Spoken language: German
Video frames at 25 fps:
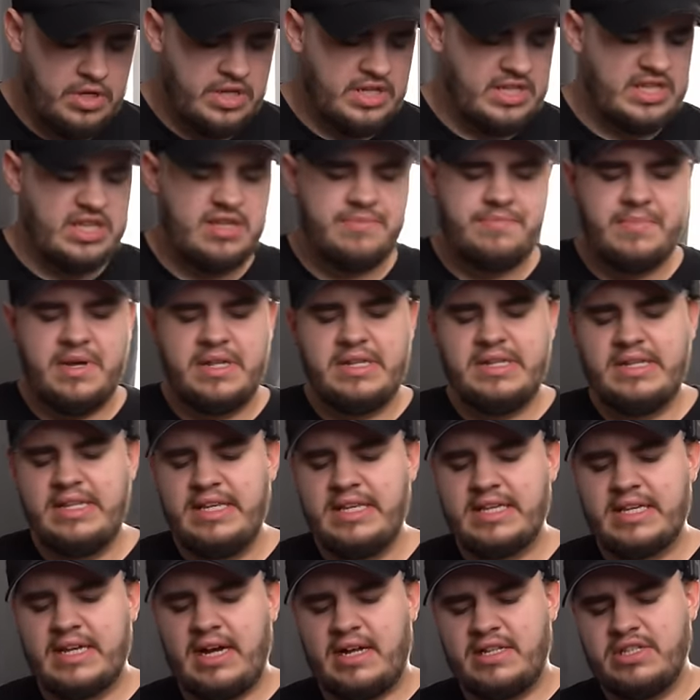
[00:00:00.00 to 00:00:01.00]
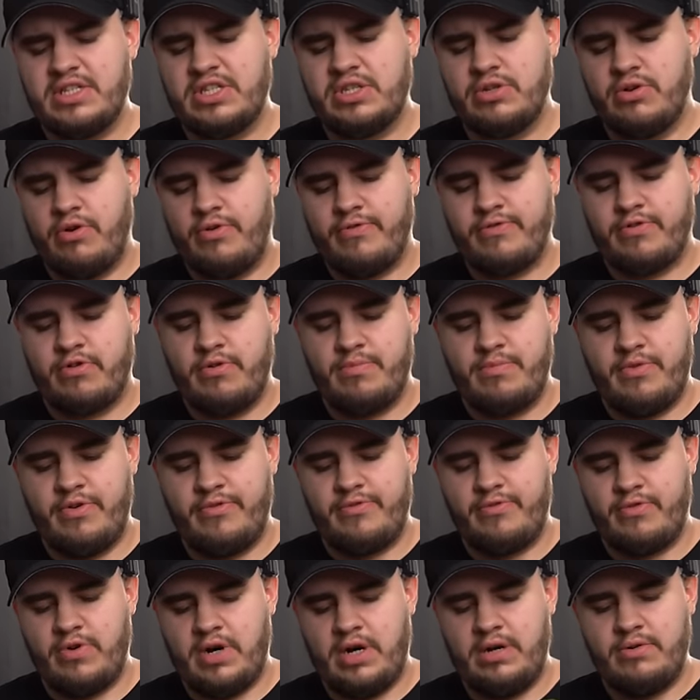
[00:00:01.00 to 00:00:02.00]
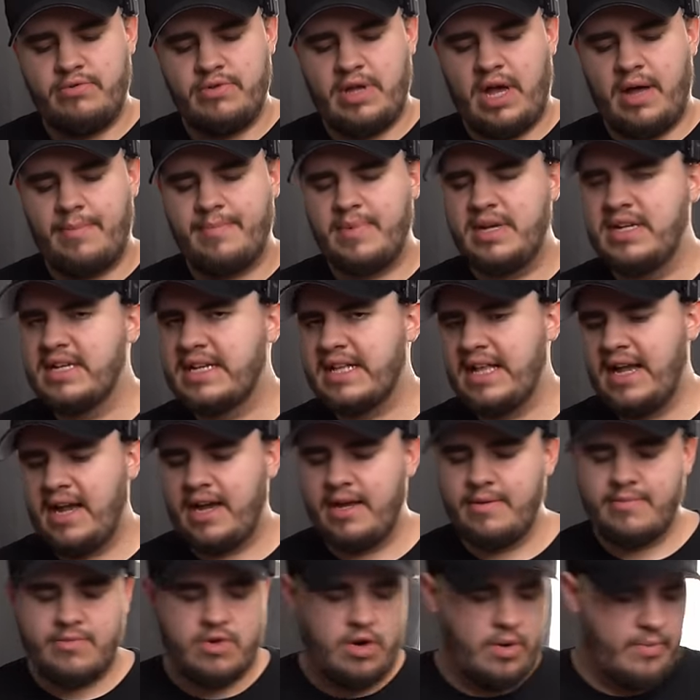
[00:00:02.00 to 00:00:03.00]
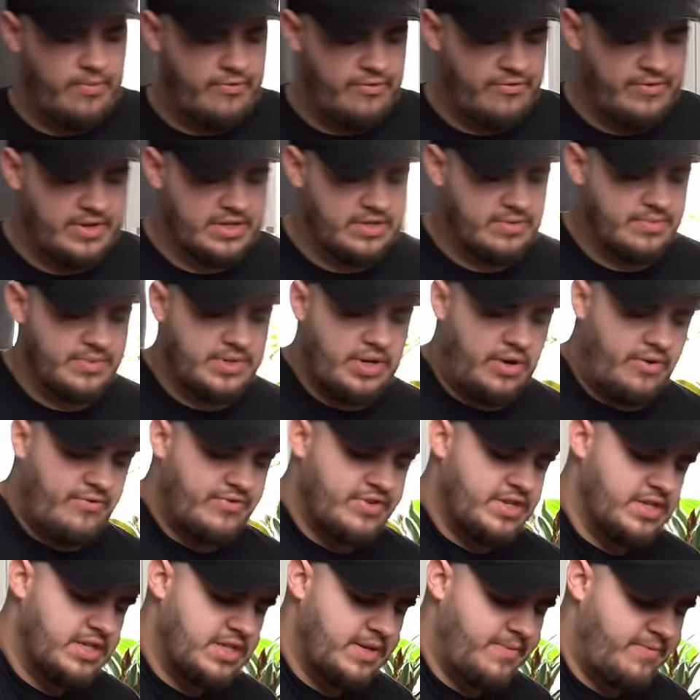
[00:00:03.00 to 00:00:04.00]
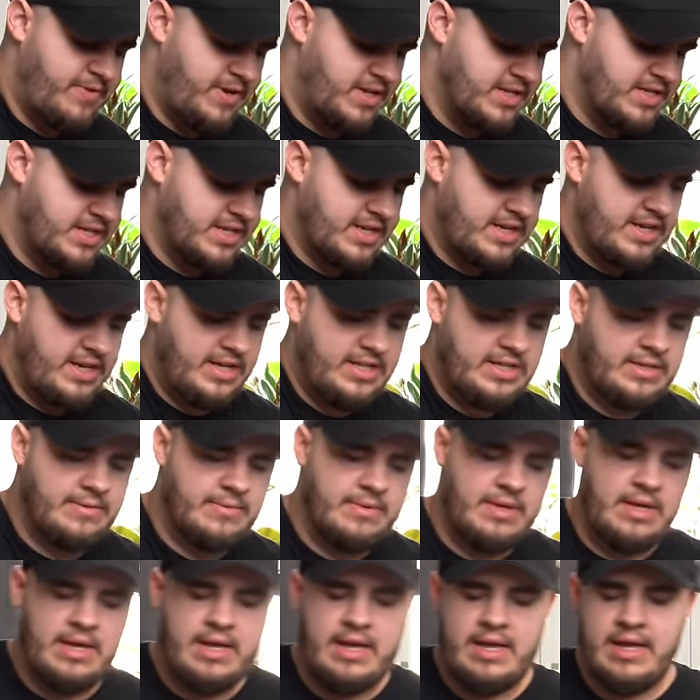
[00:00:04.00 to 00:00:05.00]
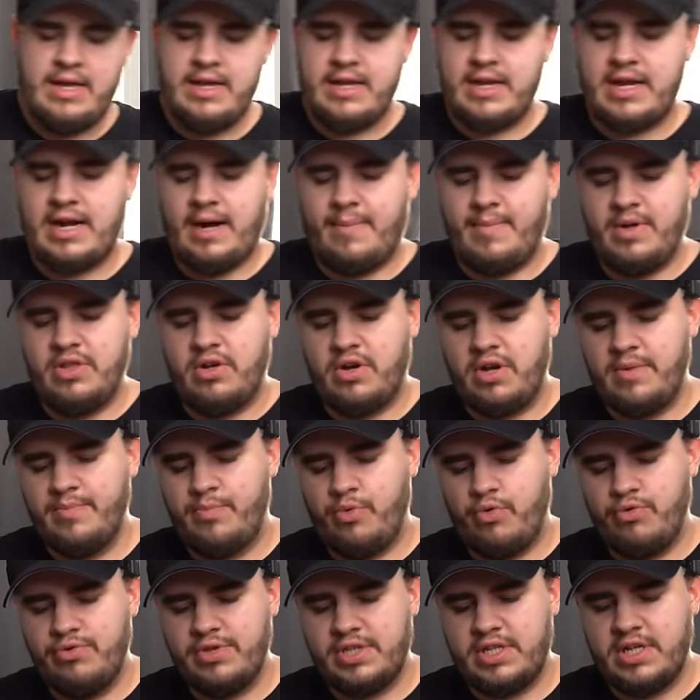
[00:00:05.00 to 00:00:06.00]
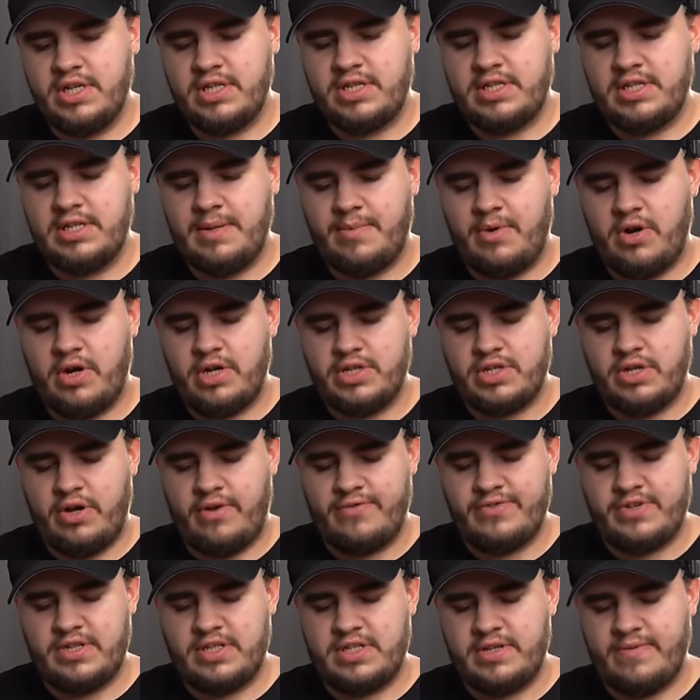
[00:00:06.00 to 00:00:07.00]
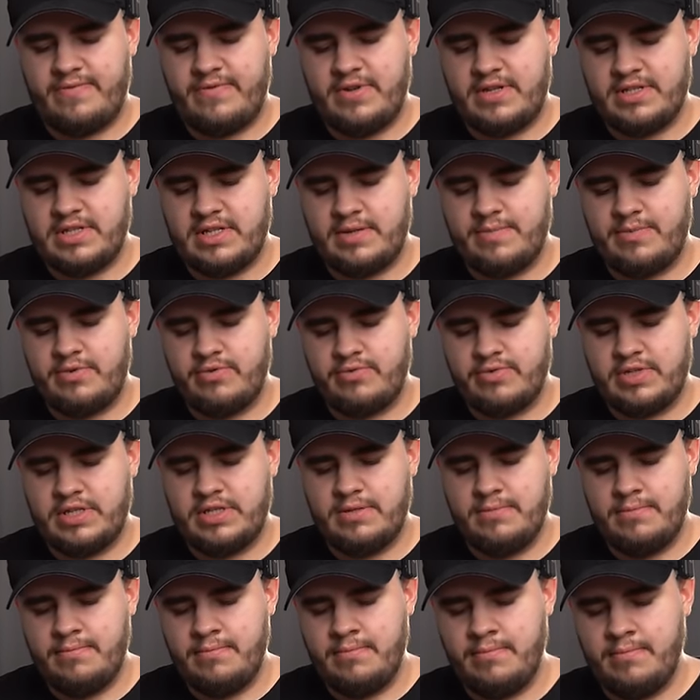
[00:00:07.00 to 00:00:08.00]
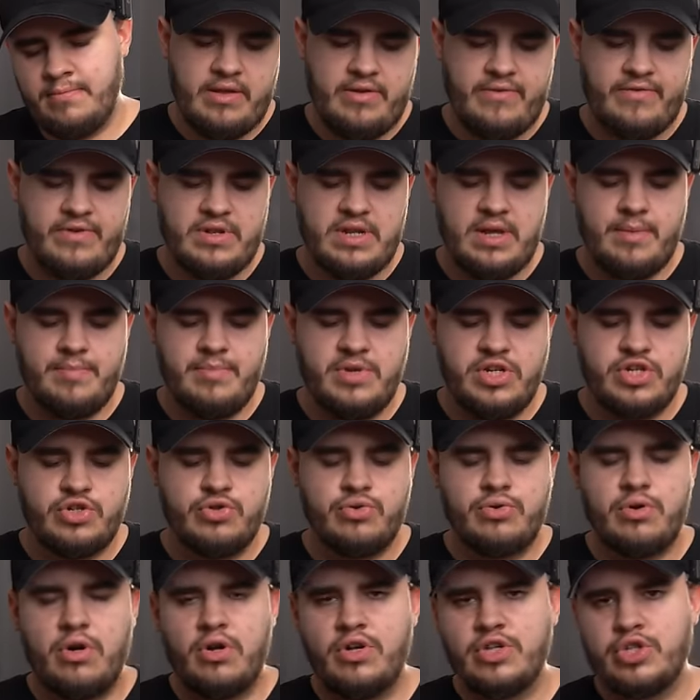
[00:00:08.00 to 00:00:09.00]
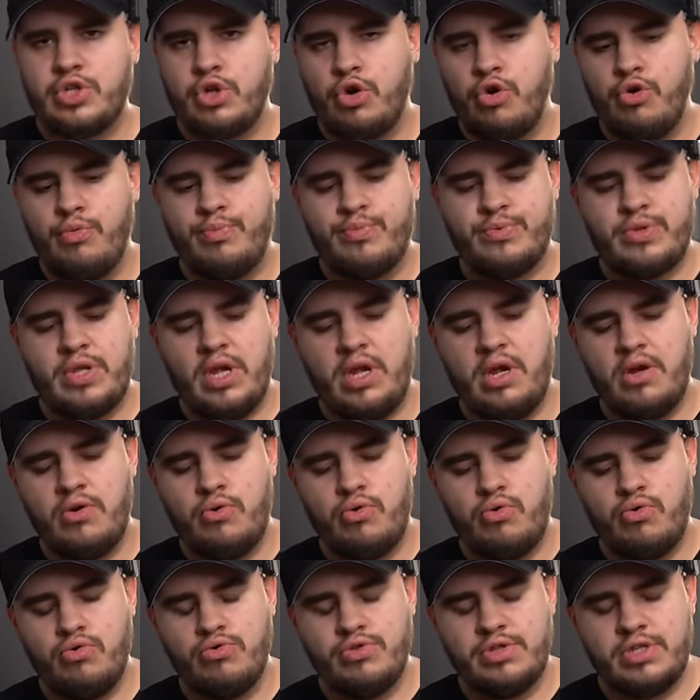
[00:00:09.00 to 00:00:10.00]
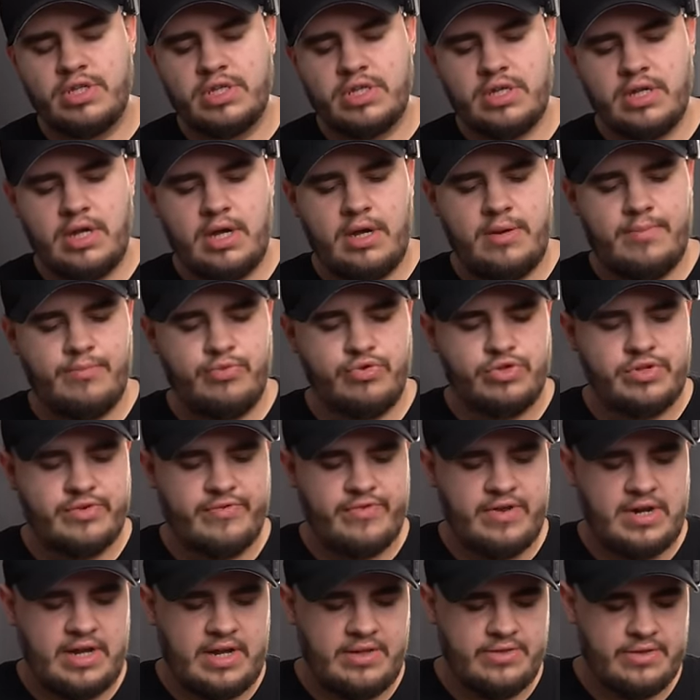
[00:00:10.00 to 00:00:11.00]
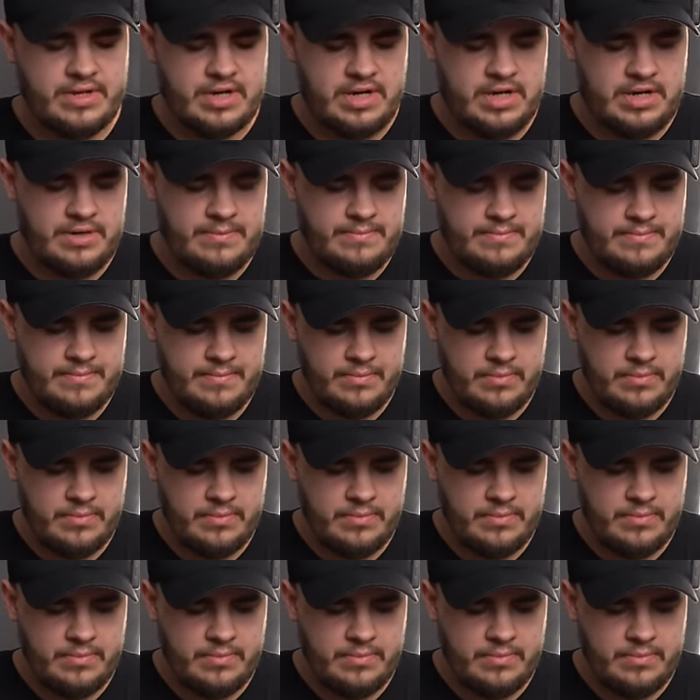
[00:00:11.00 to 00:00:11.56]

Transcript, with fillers: sieht man nicht ganz so oft, kommt mir vor, oder hat man nicht gleich im Kopf, wenn es ums Aufsitzerpflanzen geht. Kann man auch im Boden setzen, aber auch als Aufsitzerpflanze benutzen. Ich finde eine Mischung aus Krypte und äh, Bucephalandra